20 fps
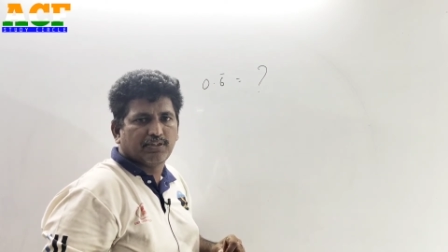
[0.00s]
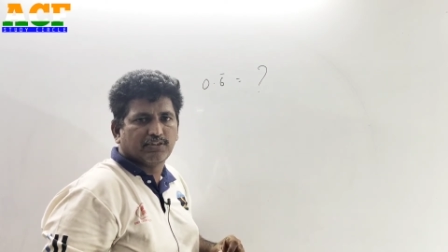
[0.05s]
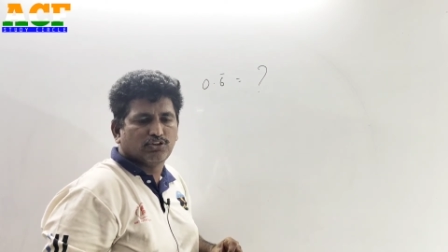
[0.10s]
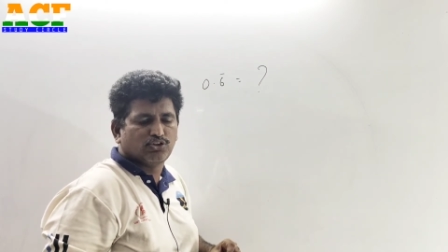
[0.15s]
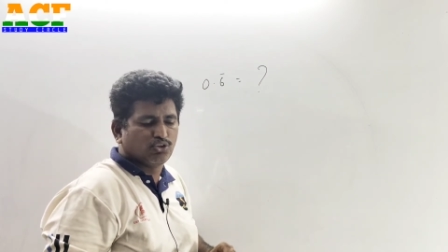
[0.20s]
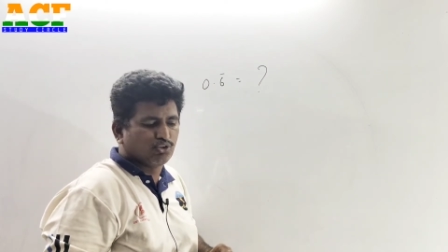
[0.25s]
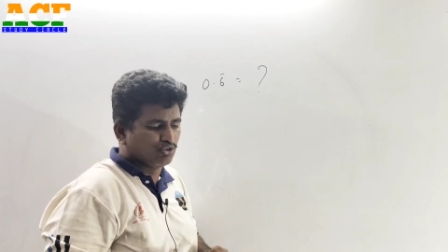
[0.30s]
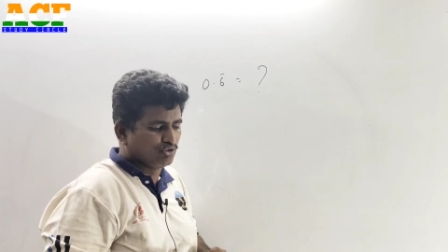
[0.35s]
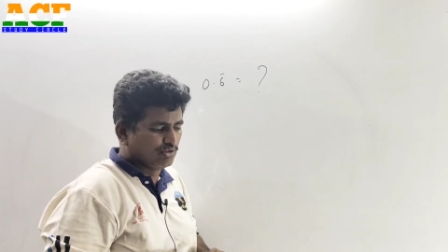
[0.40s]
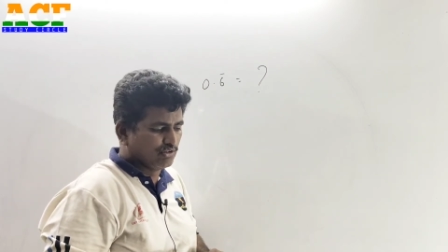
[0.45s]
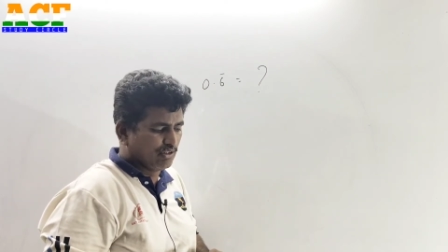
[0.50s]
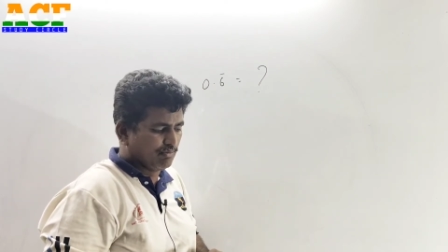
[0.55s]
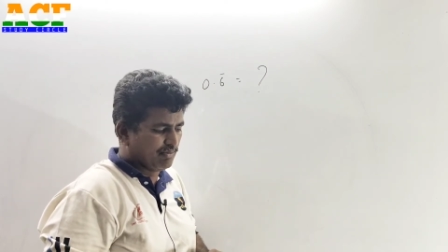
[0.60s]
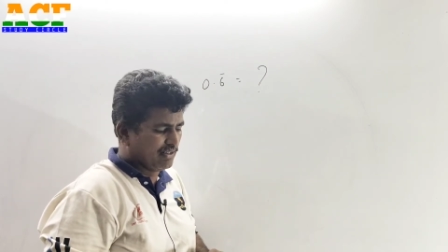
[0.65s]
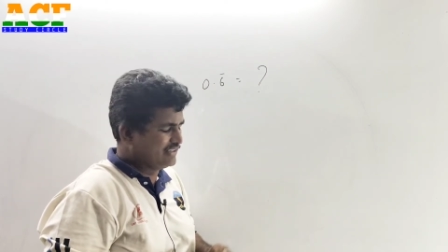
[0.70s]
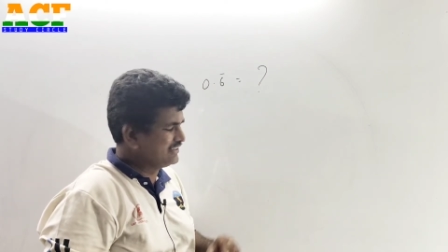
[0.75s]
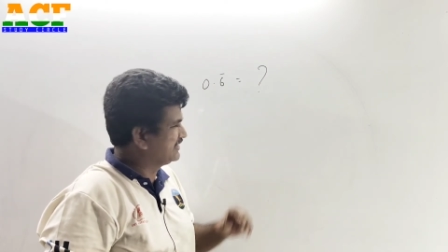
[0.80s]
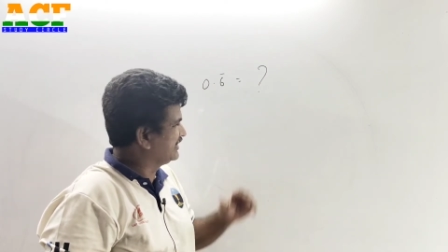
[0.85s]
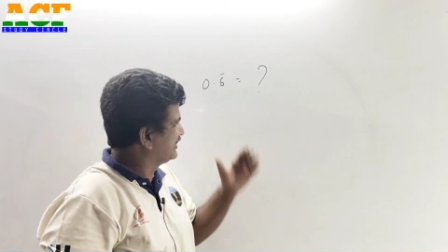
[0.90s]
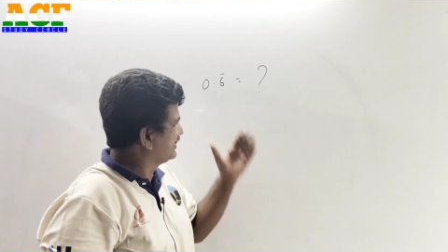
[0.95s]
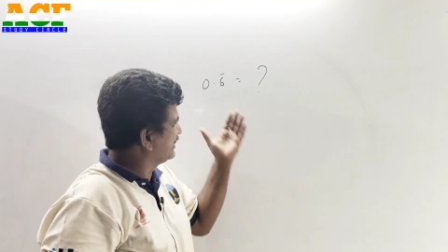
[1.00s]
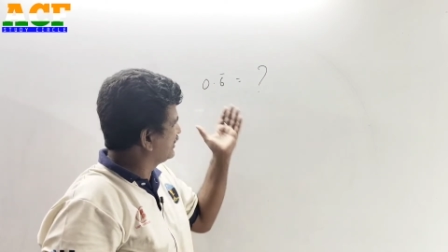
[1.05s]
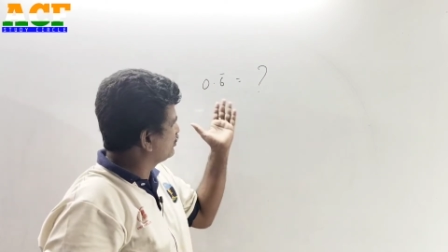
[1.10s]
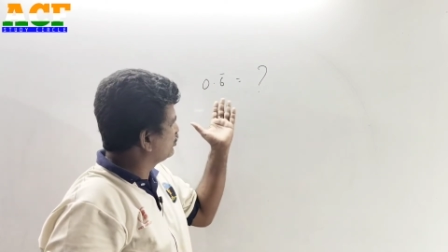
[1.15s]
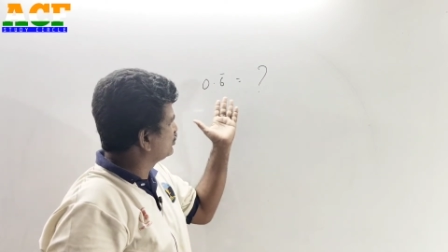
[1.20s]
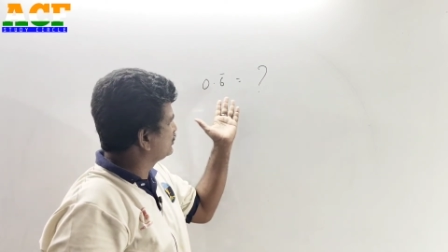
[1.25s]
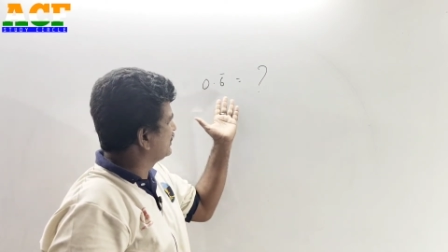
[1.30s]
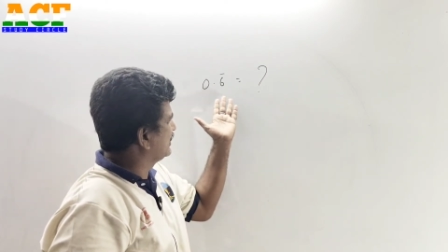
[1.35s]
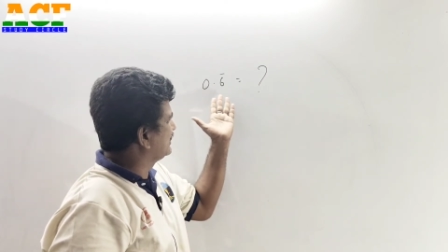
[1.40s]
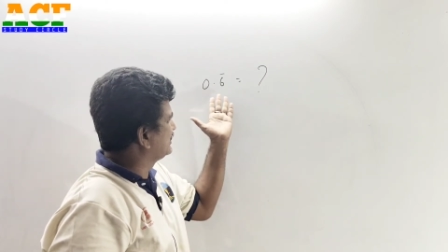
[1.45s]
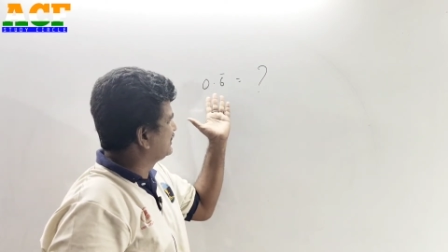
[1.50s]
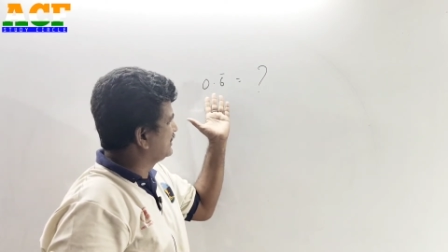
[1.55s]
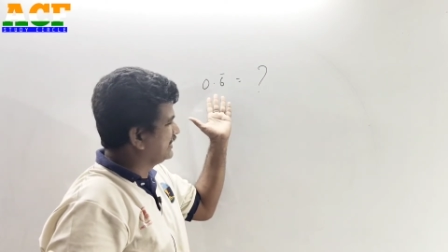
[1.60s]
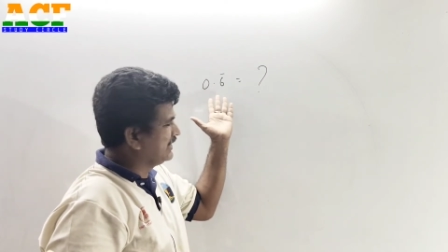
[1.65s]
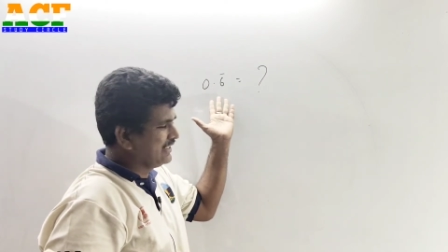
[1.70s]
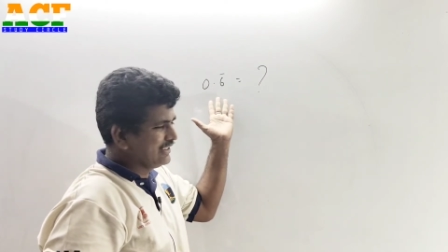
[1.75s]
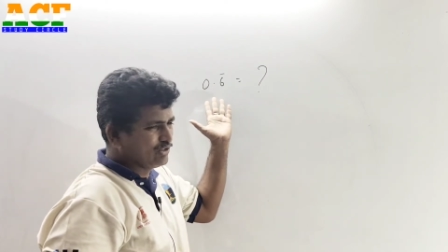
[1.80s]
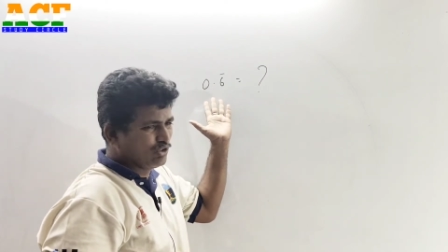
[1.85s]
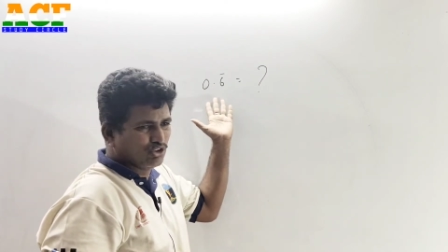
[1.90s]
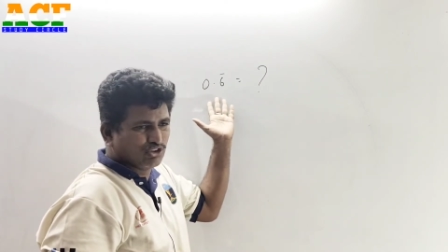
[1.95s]
పరిస్థితి వస్తుందన్నమాట చిన్న క్వశ్చన్
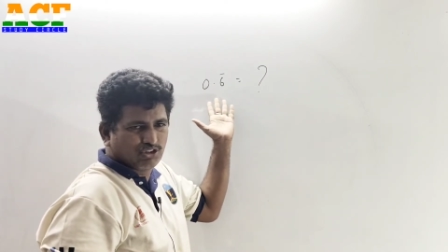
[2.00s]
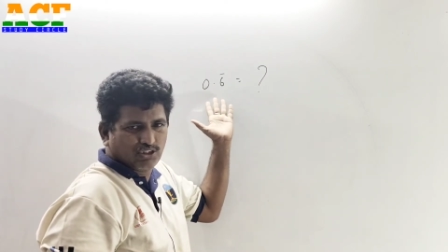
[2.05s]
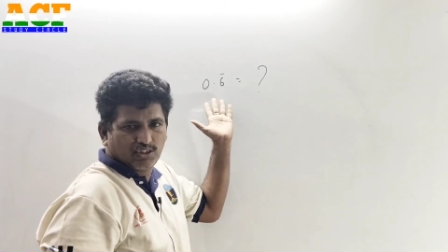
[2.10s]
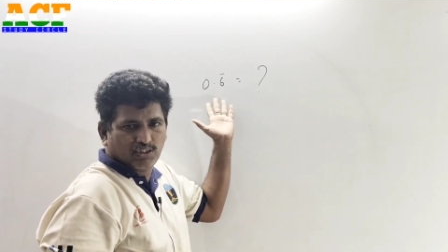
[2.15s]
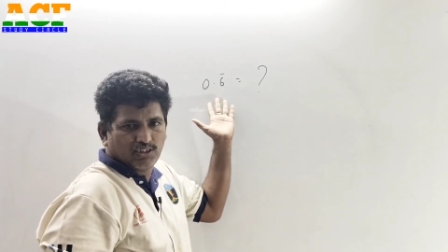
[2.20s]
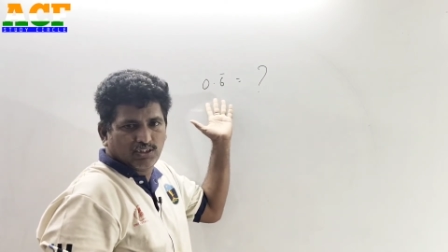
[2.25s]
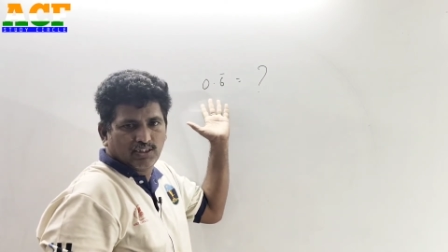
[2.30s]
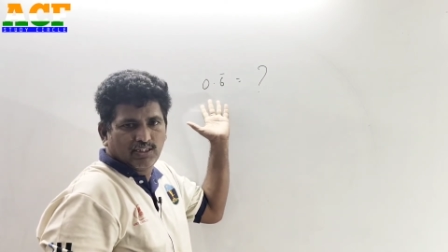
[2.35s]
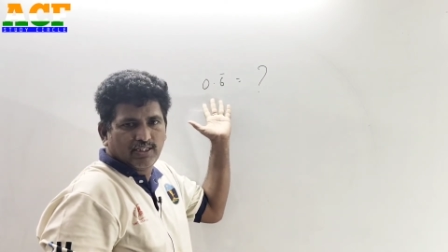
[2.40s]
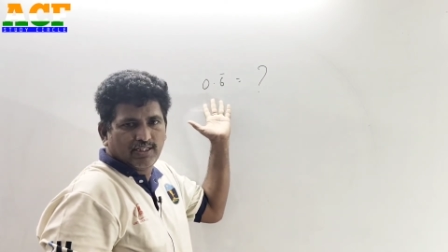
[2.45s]
సిల్లీ క్వశ్చన్